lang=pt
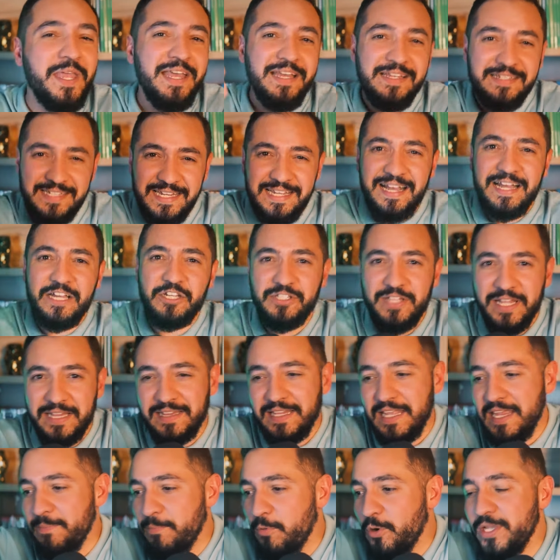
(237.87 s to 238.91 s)
sem gastar
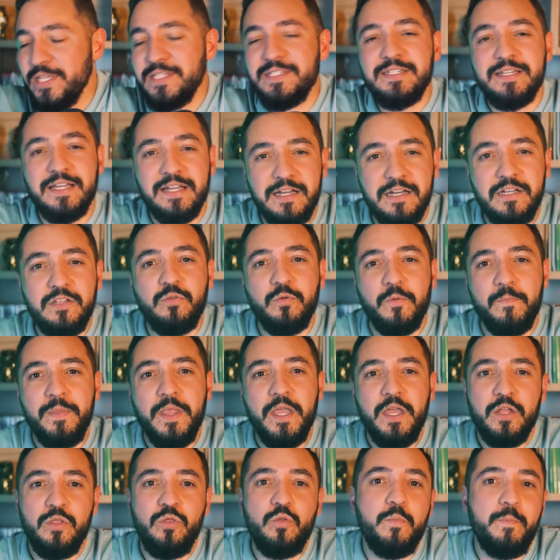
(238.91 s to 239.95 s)
tempo riscando
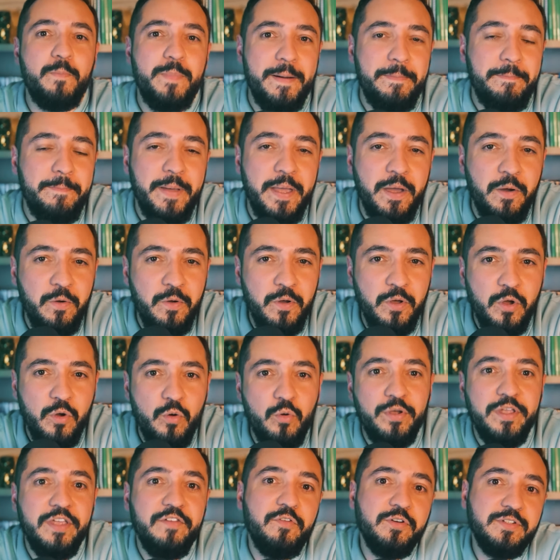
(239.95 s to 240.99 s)
num papel o
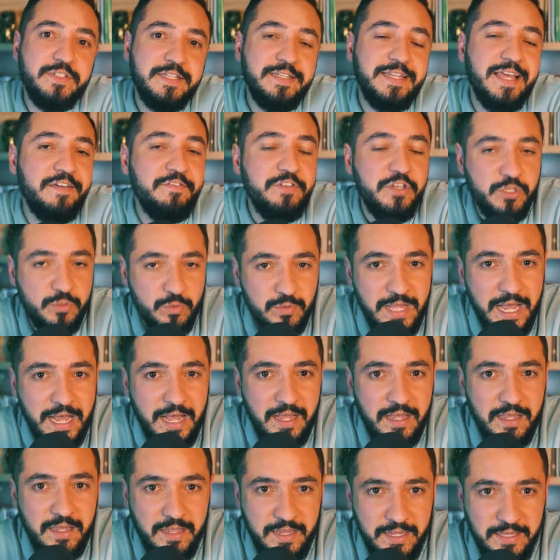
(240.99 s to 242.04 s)
que você deve estudar.
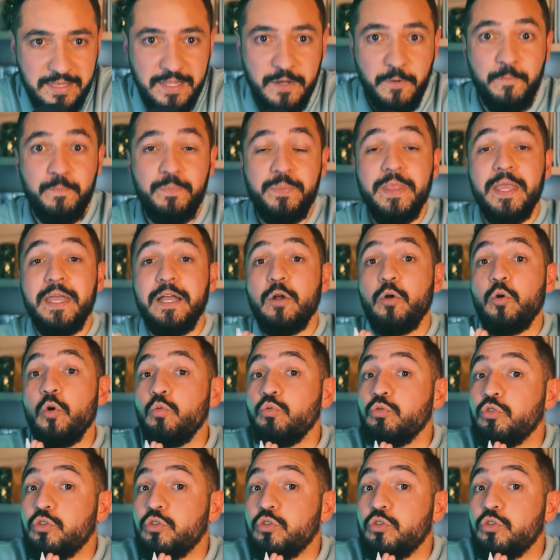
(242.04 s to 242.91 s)
Então, com